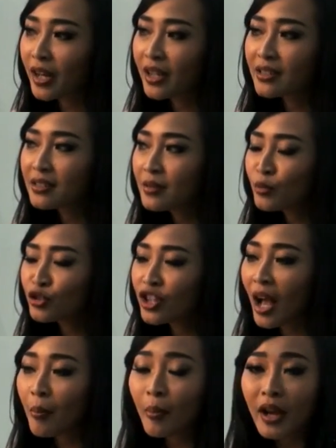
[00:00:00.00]
prediksi
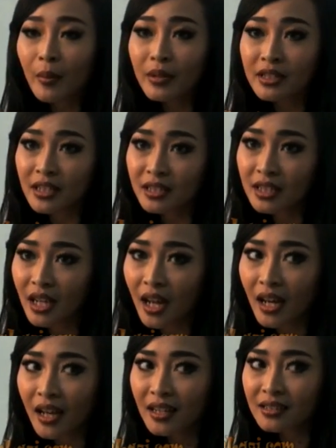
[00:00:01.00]
musik apa yang
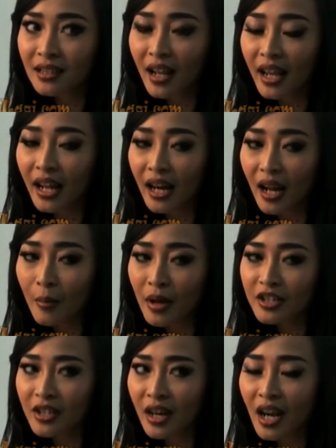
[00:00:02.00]
menjanjikan karena selera
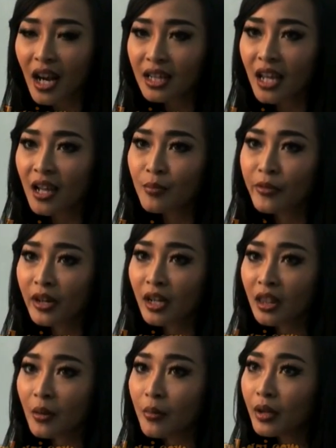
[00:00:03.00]
masyarakat
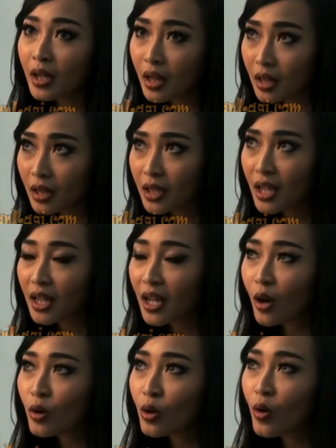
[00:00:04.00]
unpredictable
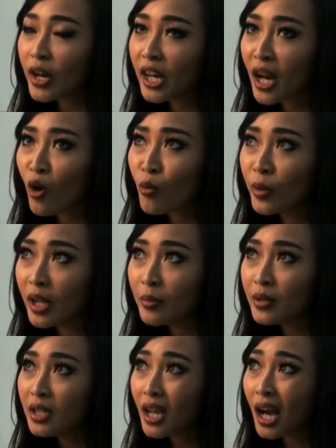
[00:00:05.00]
dari aku ngeluarin Oh
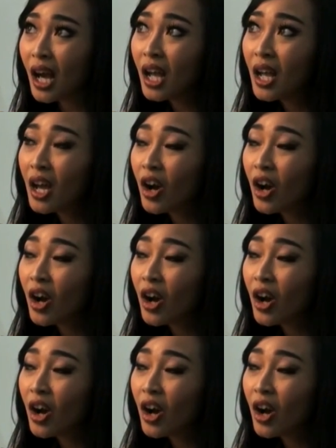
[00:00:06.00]
Baby yang